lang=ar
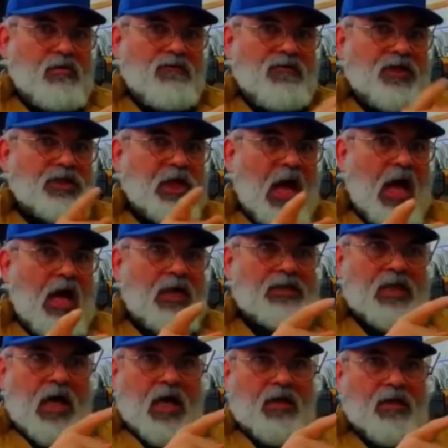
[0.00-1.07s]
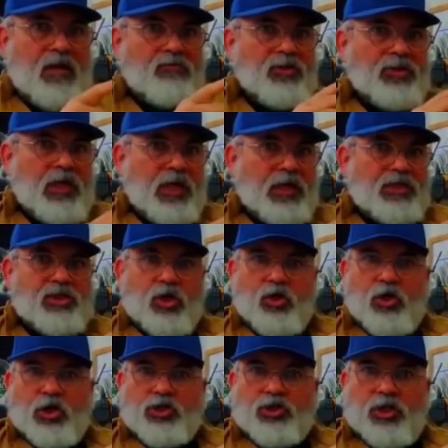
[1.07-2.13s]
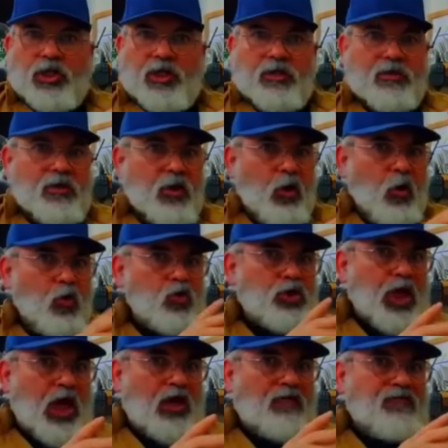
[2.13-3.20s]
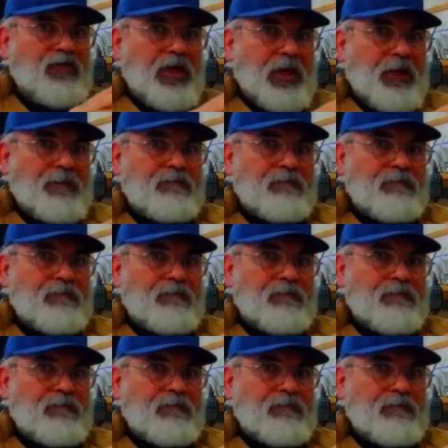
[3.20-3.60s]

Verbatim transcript: فشاهد هذا المدرس الاردني وشك فيه